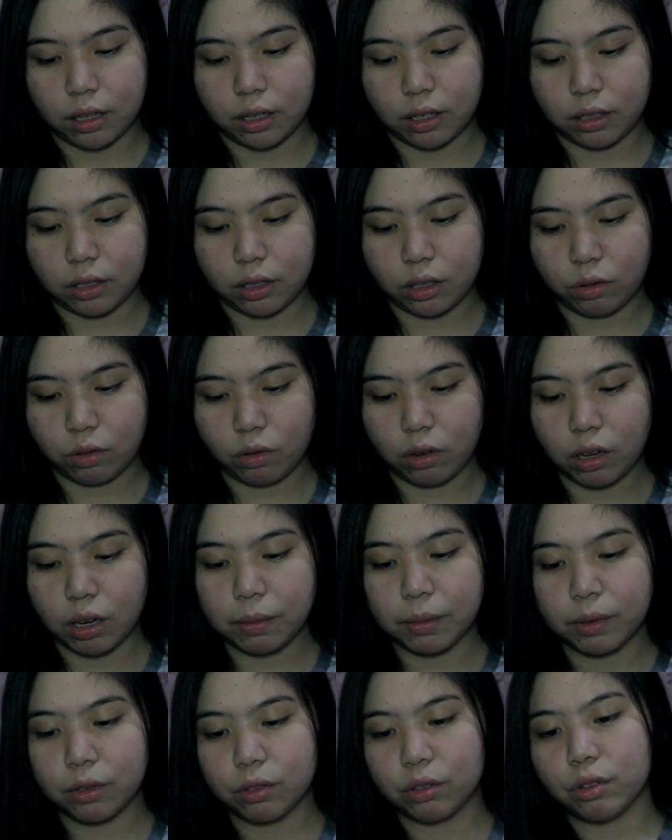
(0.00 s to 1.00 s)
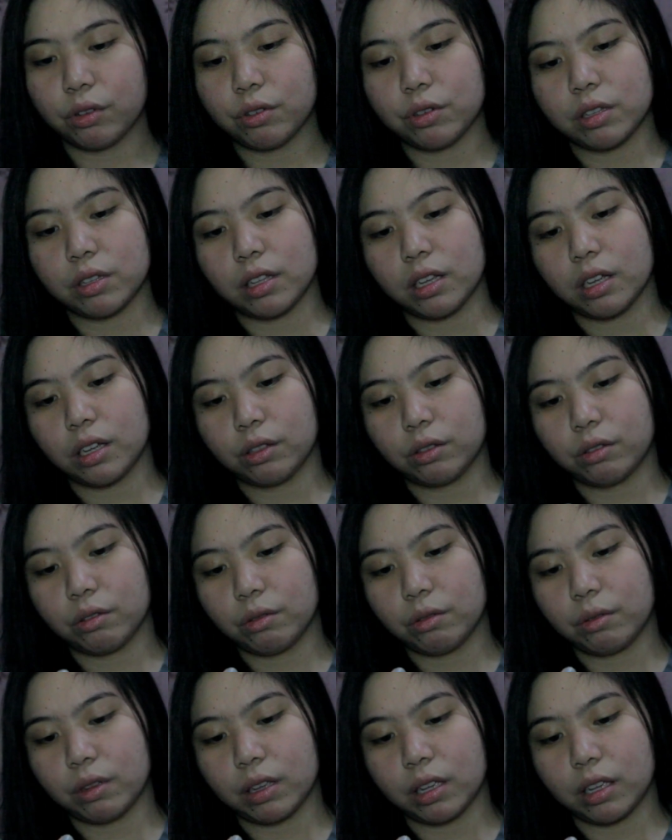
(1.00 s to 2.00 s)
Hindi ko alam anong use na
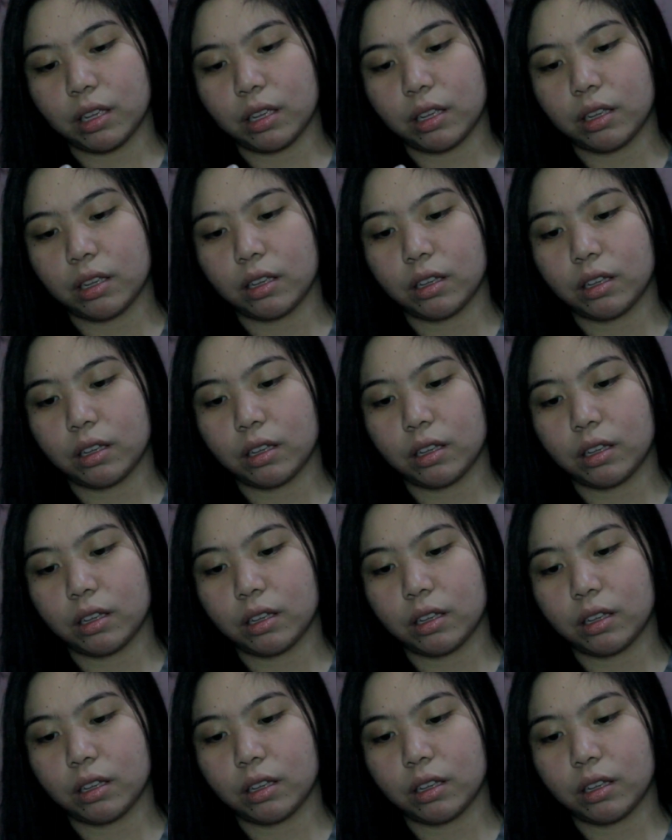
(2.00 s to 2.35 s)
ito eh.